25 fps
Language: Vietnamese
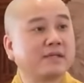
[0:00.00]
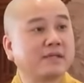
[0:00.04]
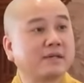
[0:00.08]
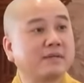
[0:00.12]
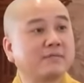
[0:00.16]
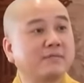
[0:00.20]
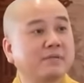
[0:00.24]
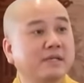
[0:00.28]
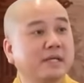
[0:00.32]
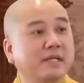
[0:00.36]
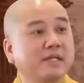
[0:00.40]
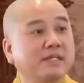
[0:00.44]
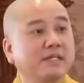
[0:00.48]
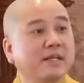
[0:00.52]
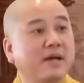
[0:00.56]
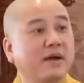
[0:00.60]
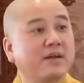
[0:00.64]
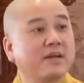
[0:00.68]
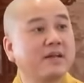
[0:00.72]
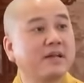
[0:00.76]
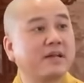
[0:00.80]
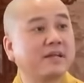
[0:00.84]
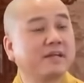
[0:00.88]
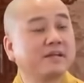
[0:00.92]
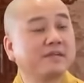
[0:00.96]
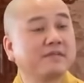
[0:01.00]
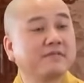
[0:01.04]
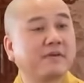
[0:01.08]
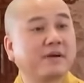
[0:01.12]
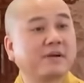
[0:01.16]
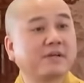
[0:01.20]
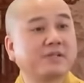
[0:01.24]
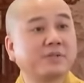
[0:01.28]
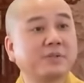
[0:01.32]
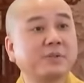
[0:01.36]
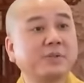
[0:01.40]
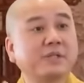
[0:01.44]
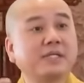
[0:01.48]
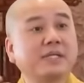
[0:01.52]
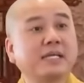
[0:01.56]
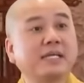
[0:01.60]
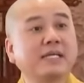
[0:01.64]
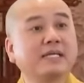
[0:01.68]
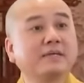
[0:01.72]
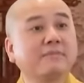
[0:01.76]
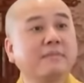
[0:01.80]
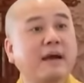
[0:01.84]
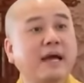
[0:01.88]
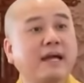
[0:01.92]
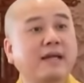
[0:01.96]
trong kinh nói là Đức Phật truyền
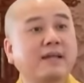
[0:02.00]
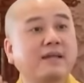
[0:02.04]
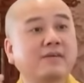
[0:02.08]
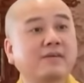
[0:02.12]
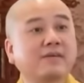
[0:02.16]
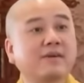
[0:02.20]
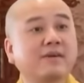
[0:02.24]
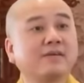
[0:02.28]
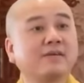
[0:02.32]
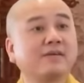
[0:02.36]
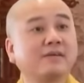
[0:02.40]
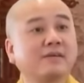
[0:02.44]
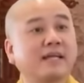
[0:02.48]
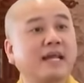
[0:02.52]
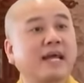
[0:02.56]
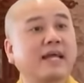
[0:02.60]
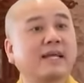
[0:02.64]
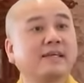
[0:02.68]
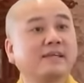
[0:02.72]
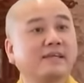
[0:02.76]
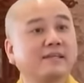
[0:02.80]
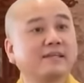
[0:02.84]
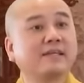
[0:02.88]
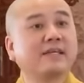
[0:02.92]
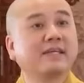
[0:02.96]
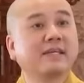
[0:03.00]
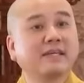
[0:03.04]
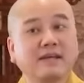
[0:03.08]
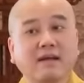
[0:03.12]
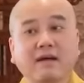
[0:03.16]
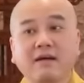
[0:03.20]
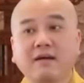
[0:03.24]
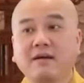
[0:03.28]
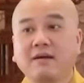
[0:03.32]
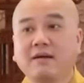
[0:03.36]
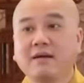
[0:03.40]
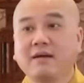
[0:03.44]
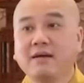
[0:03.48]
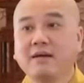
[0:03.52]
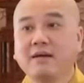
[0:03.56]
y bác lại cho người này người kia đó